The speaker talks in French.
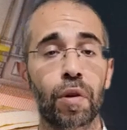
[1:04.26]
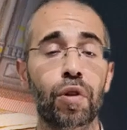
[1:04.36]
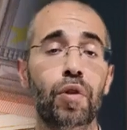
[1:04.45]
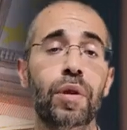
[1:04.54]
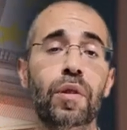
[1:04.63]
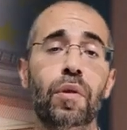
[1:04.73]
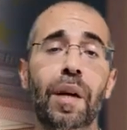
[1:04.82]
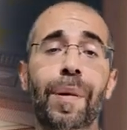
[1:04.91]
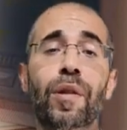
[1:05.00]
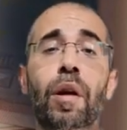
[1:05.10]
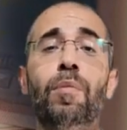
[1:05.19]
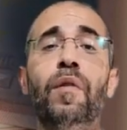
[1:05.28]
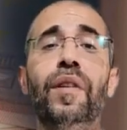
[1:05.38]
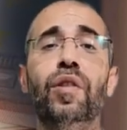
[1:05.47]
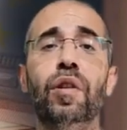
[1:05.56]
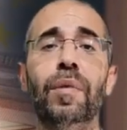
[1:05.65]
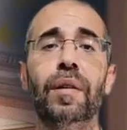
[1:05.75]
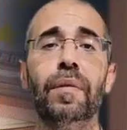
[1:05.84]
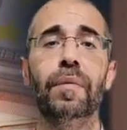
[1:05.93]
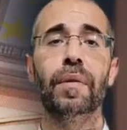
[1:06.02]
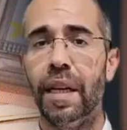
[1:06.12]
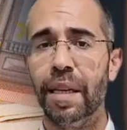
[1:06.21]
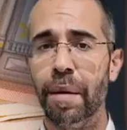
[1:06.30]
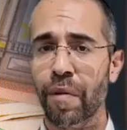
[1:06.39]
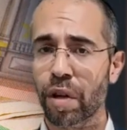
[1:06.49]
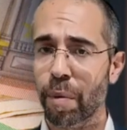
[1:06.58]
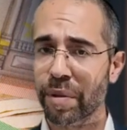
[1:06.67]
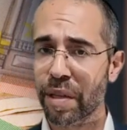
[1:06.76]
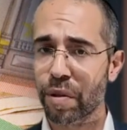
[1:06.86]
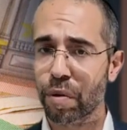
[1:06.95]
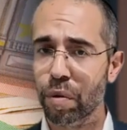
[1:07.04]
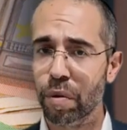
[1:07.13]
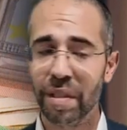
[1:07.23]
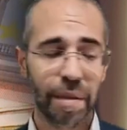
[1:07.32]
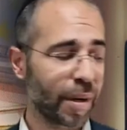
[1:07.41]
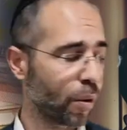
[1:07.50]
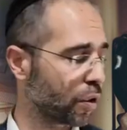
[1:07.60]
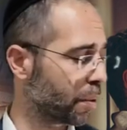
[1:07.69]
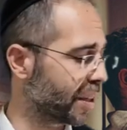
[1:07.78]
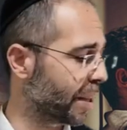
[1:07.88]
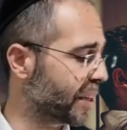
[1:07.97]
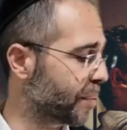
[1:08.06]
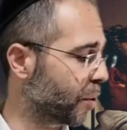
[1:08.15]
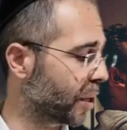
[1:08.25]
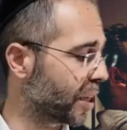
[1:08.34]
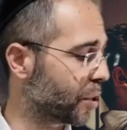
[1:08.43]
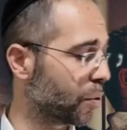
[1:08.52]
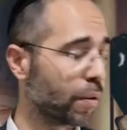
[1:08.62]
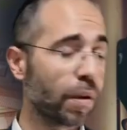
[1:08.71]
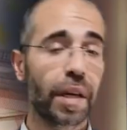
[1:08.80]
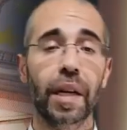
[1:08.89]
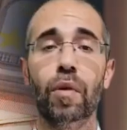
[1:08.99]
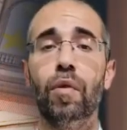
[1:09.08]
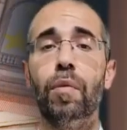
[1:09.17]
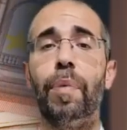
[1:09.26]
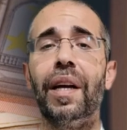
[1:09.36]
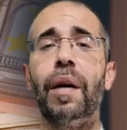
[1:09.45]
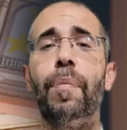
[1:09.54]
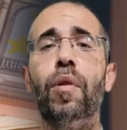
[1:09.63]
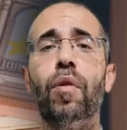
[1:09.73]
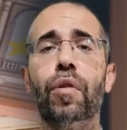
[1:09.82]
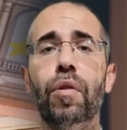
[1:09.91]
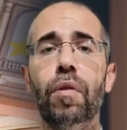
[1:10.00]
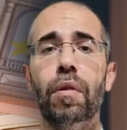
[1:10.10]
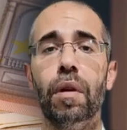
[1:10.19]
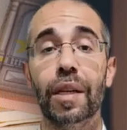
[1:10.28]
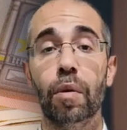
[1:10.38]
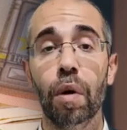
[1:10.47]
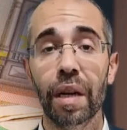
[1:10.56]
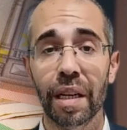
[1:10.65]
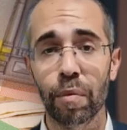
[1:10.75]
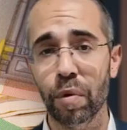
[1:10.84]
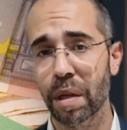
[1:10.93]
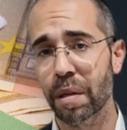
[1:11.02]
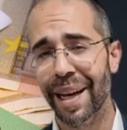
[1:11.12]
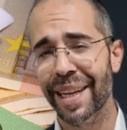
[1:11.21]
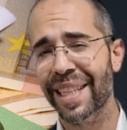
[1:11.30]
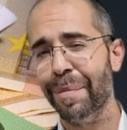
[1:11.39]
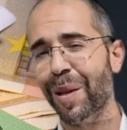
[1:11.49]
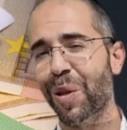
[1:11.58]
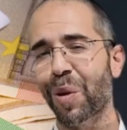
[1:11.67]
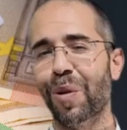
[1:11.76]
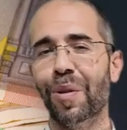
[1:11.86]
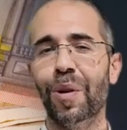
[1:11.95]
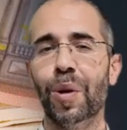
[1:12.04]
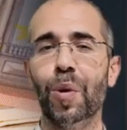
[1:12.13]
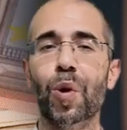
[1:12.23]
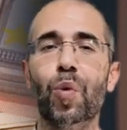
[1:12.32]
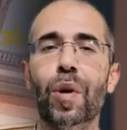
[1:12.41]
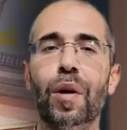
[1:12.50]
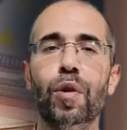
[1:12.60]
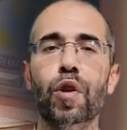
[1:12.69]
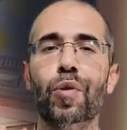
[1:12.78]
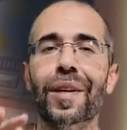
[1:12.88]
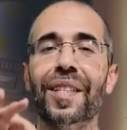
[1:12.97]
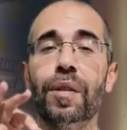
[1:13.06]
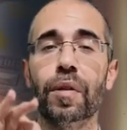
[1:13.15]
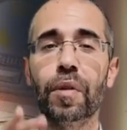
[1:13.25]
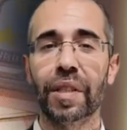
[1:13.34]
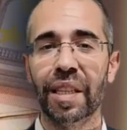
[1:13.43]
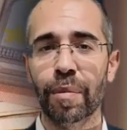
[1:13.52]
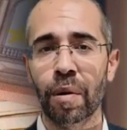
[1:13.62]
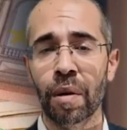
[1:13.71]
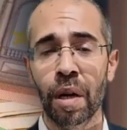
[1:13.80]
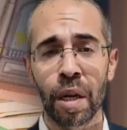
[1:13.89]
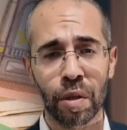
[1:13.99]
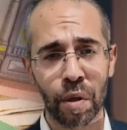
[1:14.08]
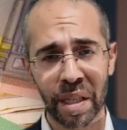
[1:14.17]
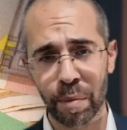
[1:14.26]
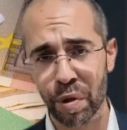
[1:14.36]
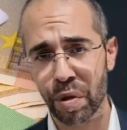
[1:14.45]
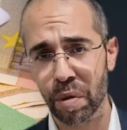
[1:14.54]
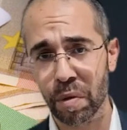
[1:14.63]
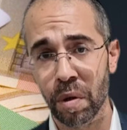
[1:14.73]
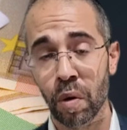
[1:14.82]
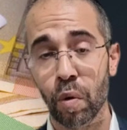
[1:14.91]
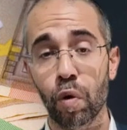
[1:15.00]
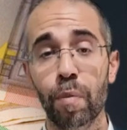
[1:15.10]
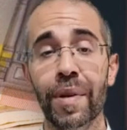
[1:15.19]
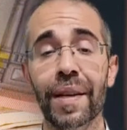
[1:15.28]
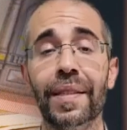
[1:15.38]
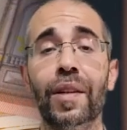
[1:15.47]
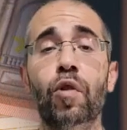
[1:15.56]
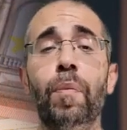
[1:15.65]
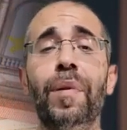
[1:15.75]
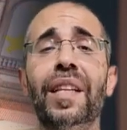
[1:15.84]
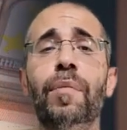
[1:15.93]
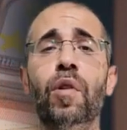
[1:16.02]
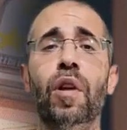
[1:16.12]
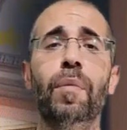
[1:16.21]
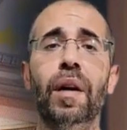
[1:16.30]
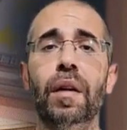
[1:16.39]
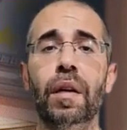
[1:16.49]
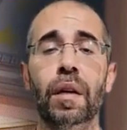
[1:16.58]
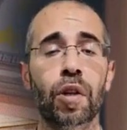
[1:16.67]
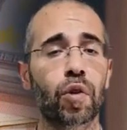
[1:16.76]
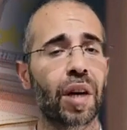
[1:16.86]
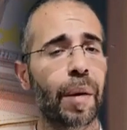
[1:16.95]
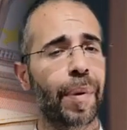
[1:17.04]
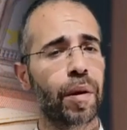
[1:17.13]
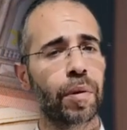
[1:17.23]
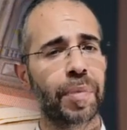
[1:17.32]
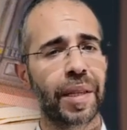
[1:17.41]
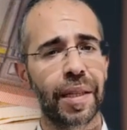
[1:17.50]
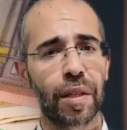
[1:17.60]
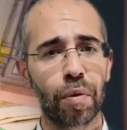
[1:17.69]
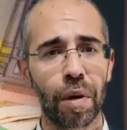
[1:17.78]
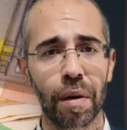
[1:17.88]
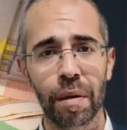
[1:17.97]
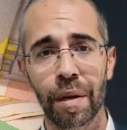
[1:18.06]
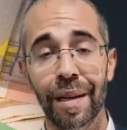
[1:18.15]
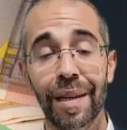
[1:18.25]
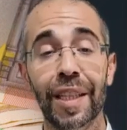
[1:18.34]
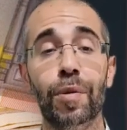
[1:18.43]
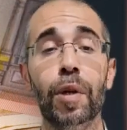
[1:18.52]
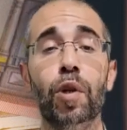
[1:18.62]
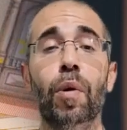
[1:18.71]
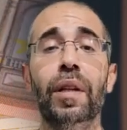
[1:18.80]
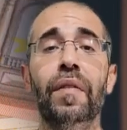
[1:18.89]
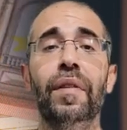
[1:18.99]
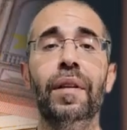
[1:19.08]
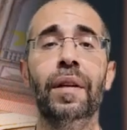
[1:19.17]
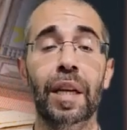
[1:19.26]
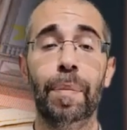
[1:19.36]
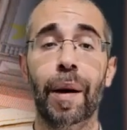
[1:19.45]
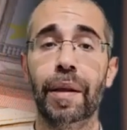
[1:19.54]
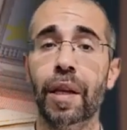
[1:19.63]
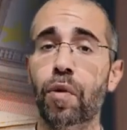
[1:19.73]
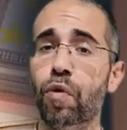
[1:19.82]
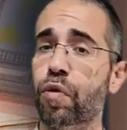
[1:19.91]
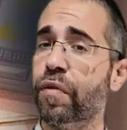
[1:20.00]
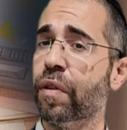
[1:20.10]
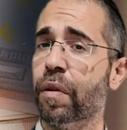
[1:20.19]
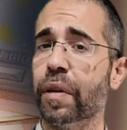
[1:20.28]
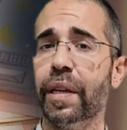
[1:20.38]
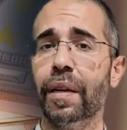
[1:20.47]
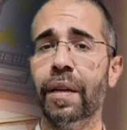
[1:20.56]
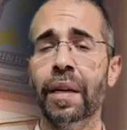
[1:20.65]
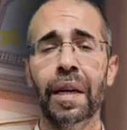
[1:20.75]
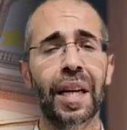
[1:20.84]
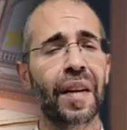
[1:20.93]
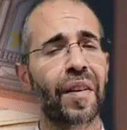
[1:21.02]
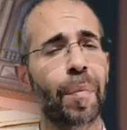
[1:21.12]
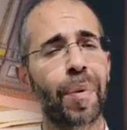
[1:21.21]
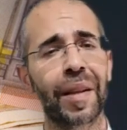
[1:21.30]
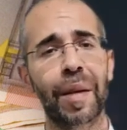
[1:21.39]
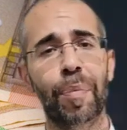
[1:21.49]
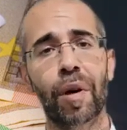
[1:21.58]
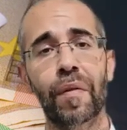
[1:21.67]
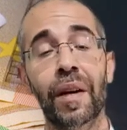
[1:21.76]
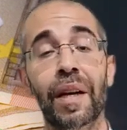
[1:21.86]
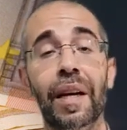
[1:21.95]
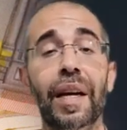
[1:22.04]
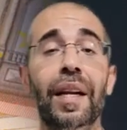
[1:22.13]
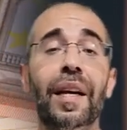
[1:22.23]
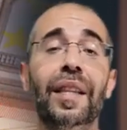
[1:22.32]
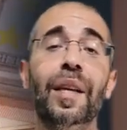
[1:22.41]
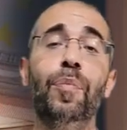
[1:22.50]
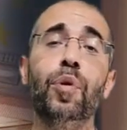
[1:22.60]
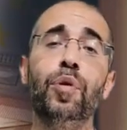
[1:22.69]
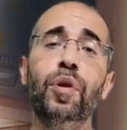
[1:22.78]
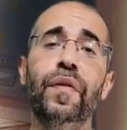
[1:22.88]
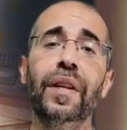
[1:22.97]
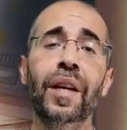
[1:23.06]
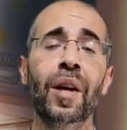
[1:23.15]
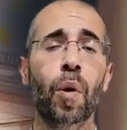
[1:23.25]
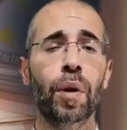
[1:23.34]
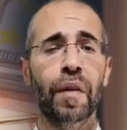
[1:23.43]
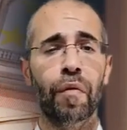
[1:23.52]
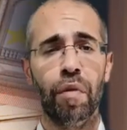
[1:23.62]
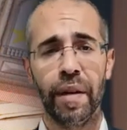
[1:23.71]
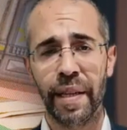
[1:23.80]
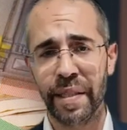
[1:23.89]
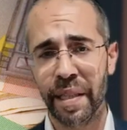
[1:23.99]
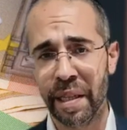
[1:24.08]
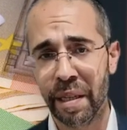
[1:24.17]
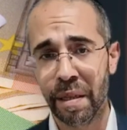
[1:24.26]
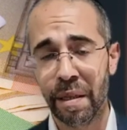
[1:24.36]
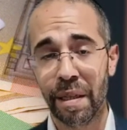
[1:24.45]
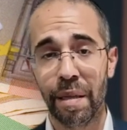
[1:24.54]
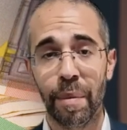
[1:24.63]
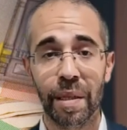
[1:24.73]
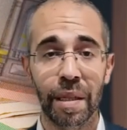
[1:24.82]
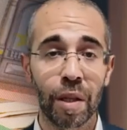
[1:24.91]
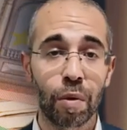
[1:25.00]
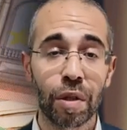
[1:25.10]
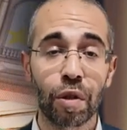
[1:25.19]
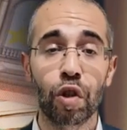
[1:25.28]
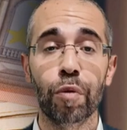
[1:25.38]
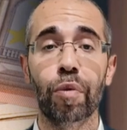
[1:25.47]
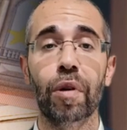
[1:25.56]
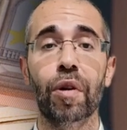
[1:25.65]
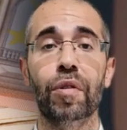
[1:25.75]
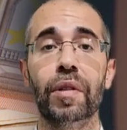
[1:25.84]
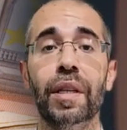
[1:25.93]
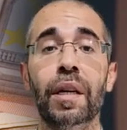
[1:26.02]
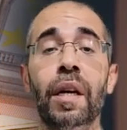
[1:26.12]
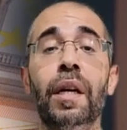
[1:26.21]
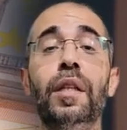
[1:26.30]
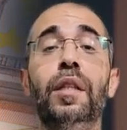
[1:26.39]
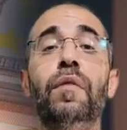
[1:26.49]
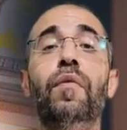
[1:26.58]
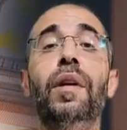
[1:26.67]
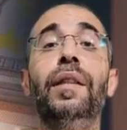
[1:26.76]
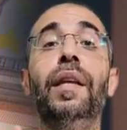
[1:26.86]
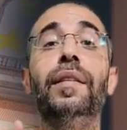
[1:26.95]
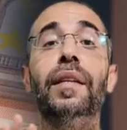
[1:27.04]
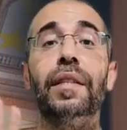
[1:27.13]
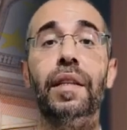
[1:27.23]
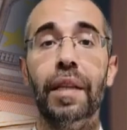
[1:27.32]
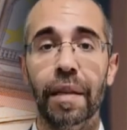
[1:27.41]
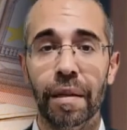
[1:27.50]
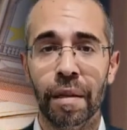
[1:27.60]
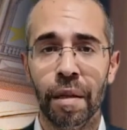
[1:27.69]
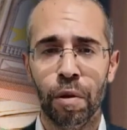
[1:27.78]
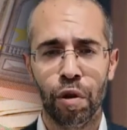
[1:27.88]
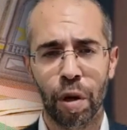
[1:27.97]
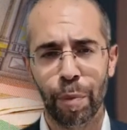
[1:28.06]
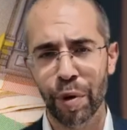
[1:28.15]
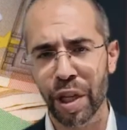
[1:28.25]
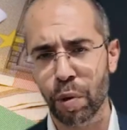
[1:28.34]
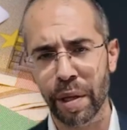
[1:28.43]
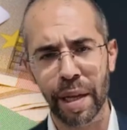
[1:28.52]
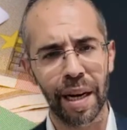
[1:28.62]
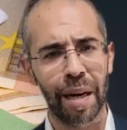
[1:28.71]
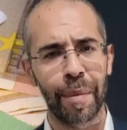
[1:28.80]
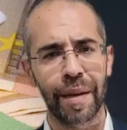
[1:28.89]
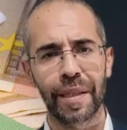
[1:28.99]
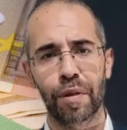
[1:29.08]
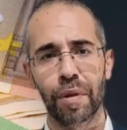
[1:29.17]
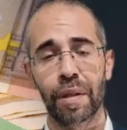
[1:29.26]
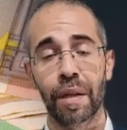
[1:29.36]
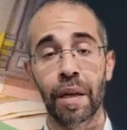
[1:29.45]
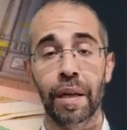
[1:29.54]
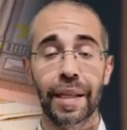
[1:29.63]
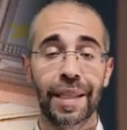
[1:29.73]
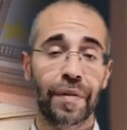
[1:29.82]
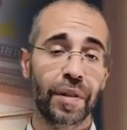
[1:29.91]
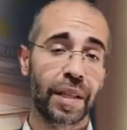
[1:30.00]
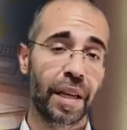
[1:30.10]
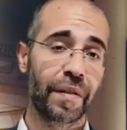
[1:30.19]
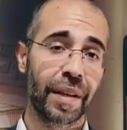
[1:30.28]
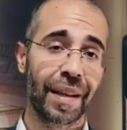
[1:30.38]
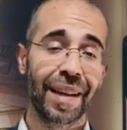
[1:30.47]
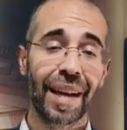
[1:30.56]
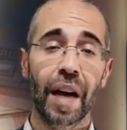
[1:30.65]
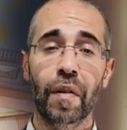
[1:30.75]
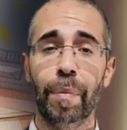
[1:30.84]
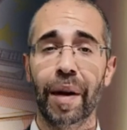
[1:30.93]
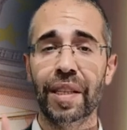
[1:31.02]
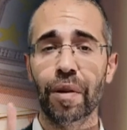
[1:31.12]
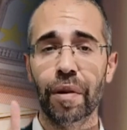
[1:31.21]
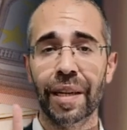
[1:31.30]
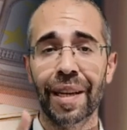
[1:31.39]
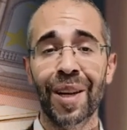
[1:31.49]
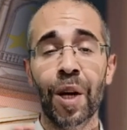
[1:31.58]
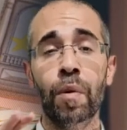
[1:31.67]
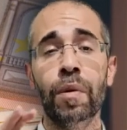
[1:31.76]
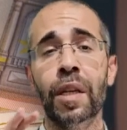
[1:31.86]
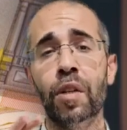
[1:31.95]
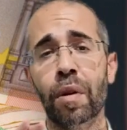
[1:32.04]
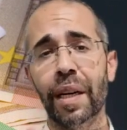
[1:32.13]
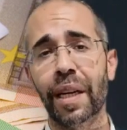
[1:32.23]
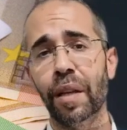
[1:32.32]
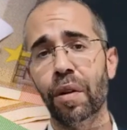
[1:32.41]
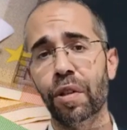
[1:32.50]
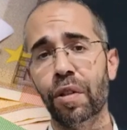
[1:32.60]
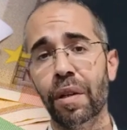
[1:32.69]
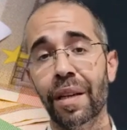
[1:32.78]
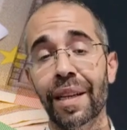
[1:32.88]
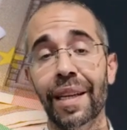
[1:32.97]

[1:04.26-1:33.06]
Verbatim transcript: que je suis ce qu'on appelle dans le mauvais chemin. Et dès avant de commencer ce cours, j'aimerais qu'on se mette un petit peu en question et qu'on prenne un peu de recul. C'est quoi la Emouna Hachem attend de toi que tu sois sans sentiment, sans émotion, ou bien c'est complètement normal. Je te rappelle une petite histoire. L'histoire du roi David. Il partait souvent en guerre. Il avait plein d'épreuves. Il a été poursuivi. On a voulu assassiner. Imagine-toi ce que tu pourrais ressentir si on voulait t'assassiner. Tu sors plus de chez toi, t'as la ramasse, ainsi de suite. Qu'est-ce qu'il faisait David avant de partir en guerre Nous disons à Kadosh,